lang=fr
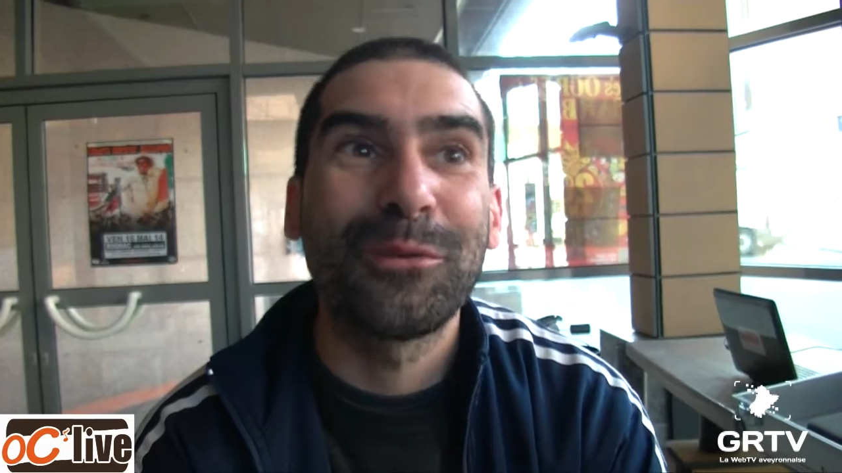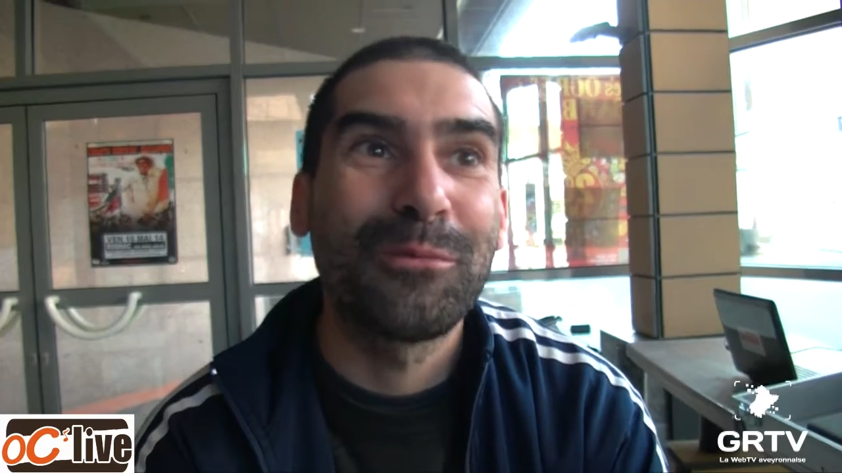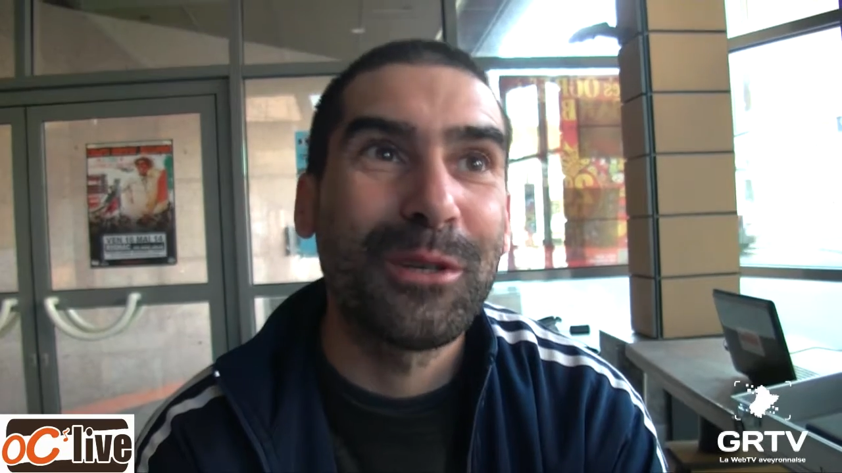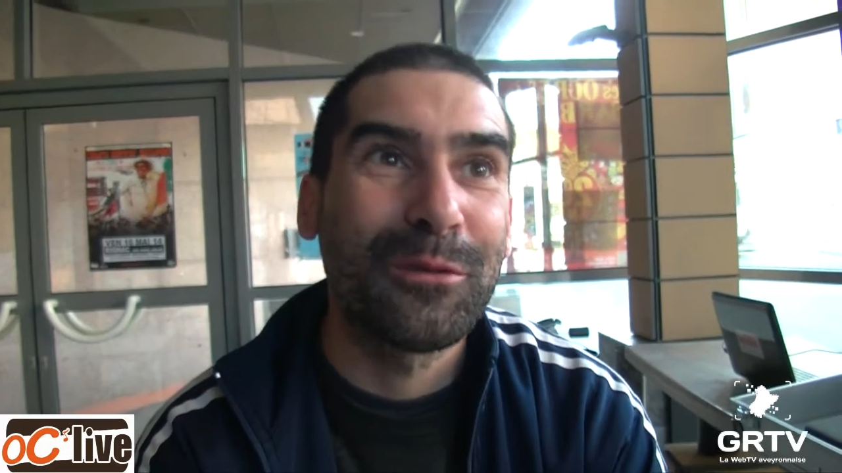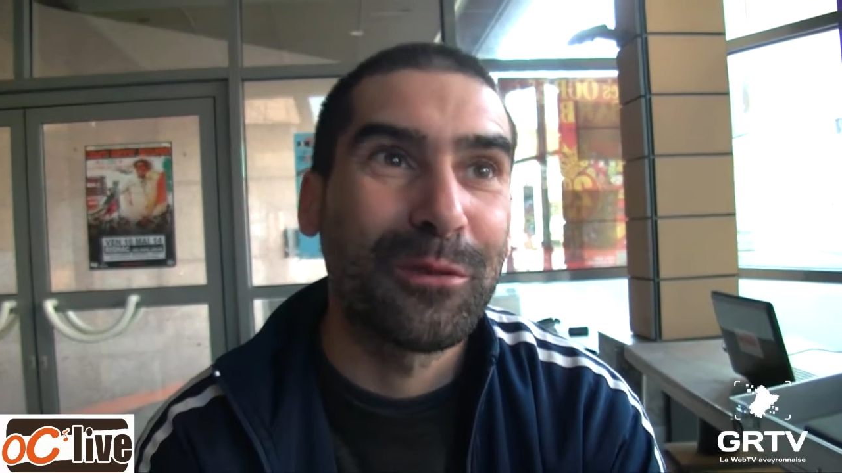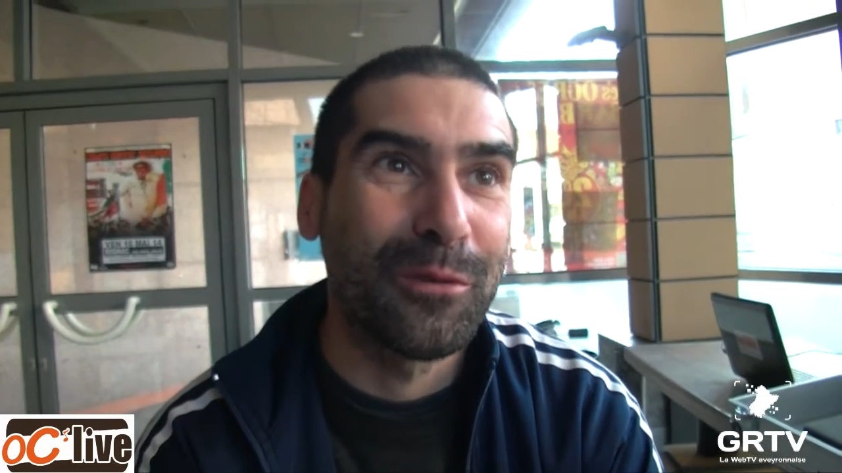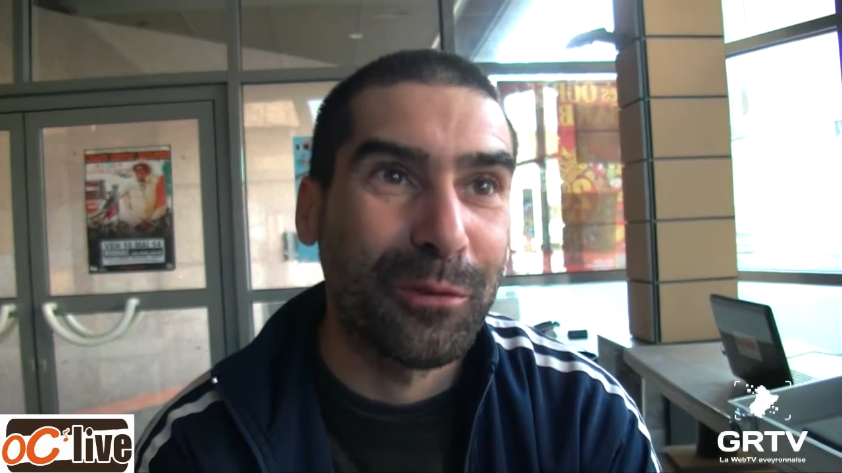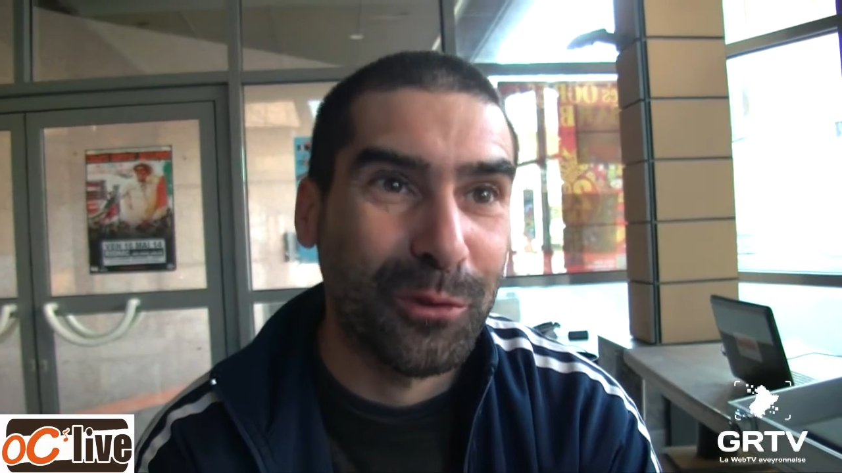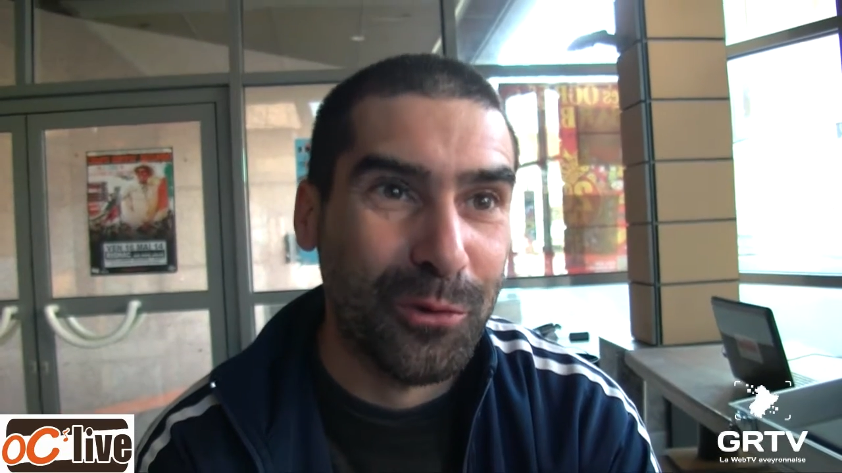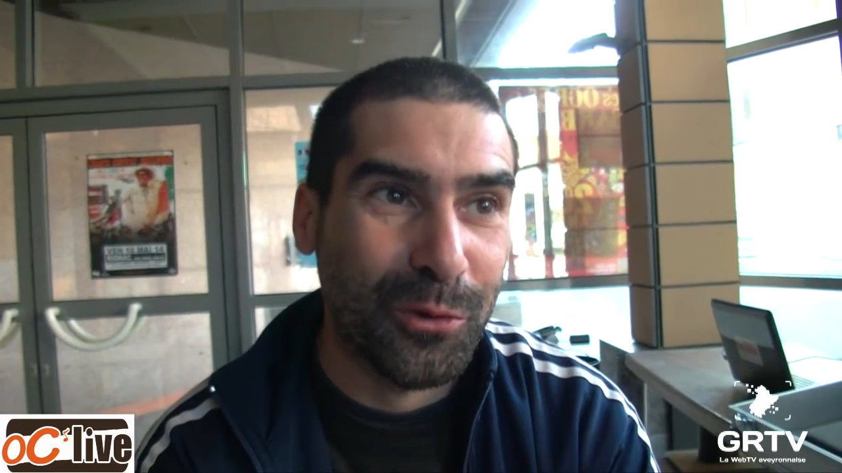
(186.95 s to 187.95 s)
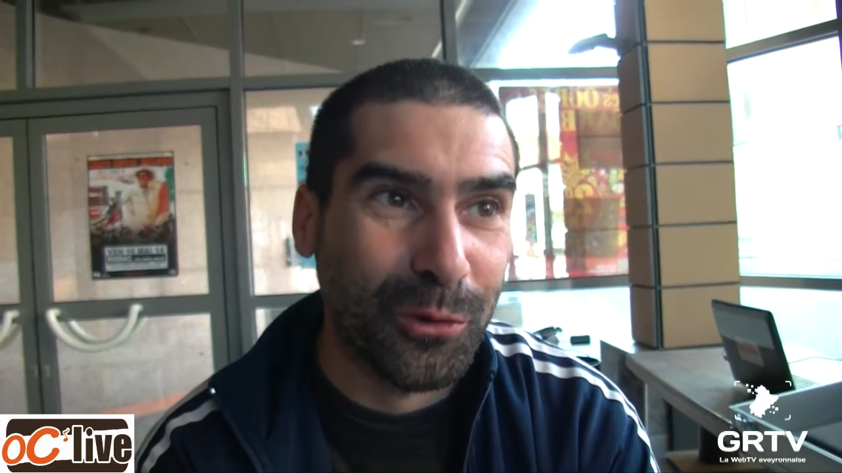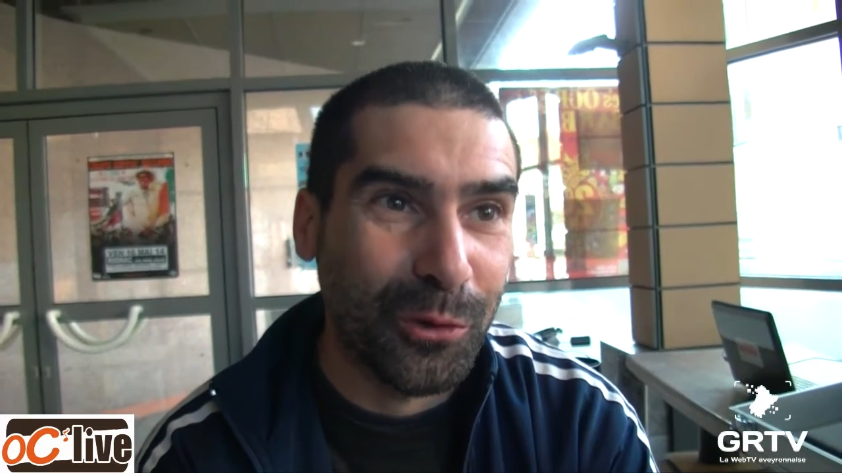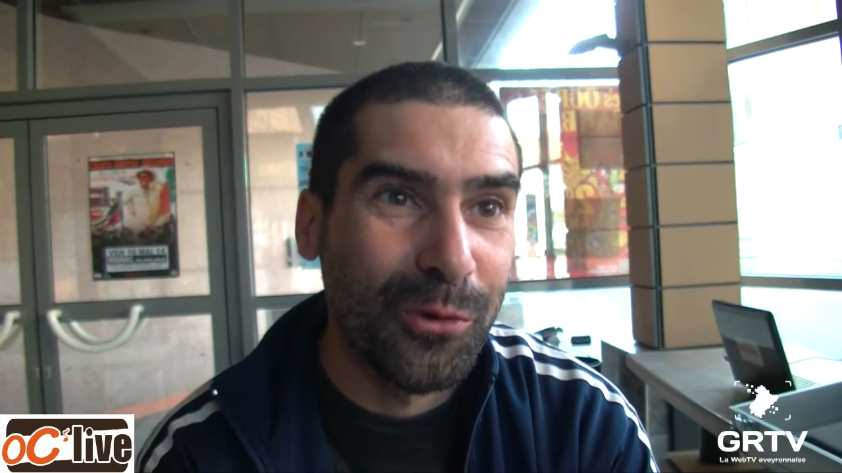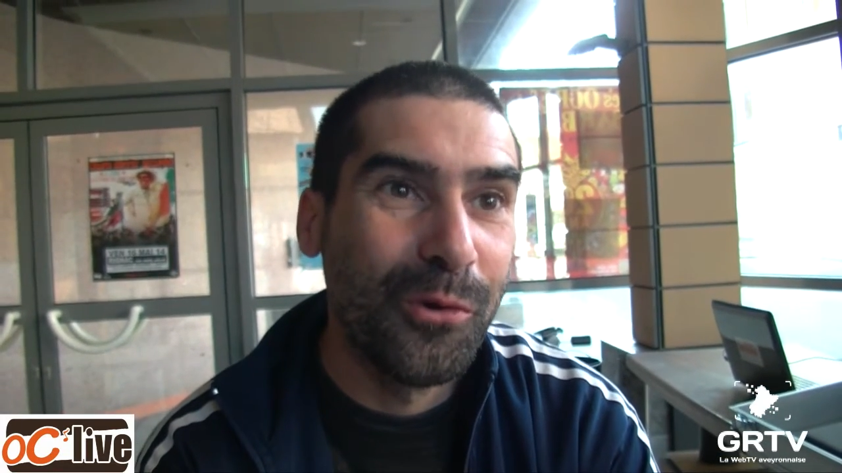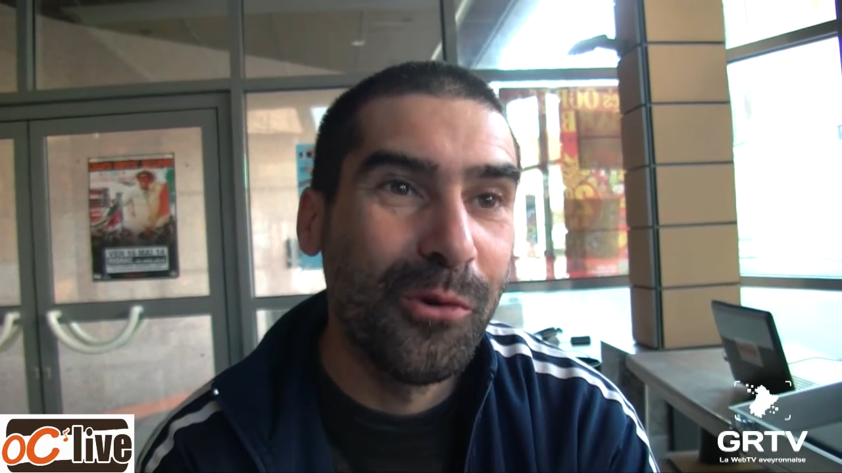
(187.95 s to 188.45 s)
Donc moi j'ai fait Fredo
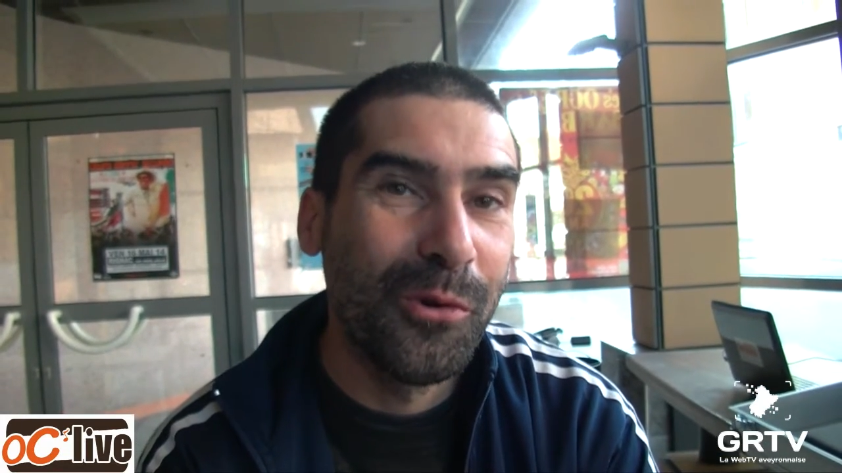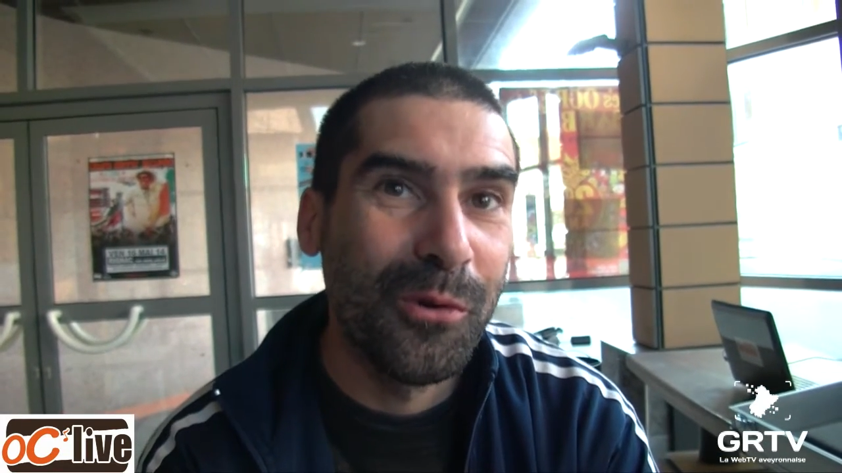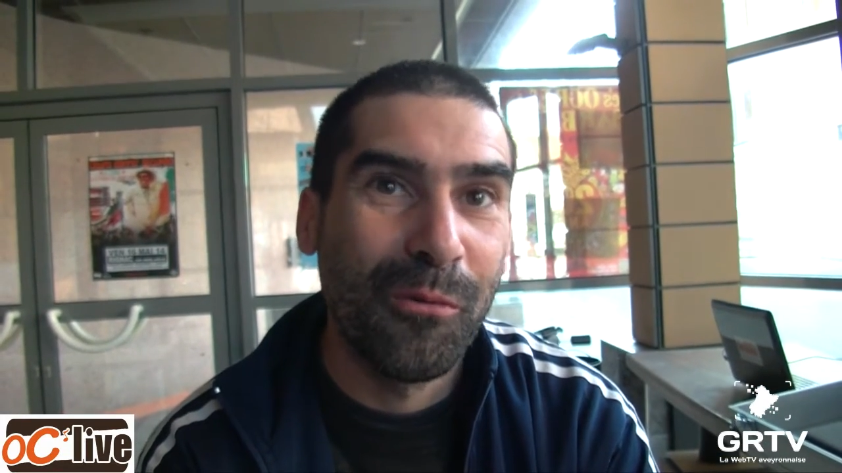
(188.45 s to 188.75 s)
Chantrenaud, euh,